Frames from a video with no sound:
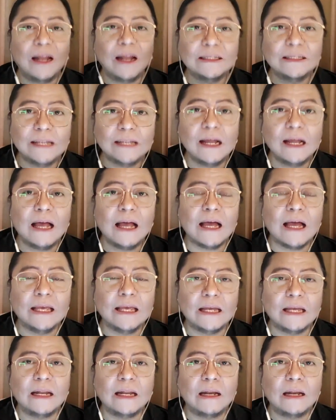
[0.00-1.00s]
wala na silang
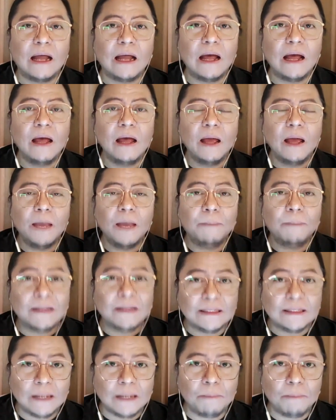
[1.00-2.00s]
kakayanan na
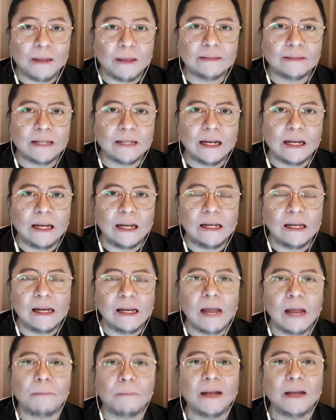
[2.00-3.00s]
ipagdasal pa ang
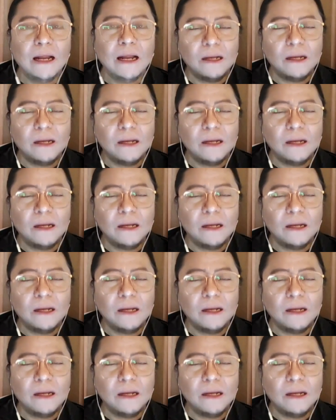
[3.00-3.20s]
sarili nila.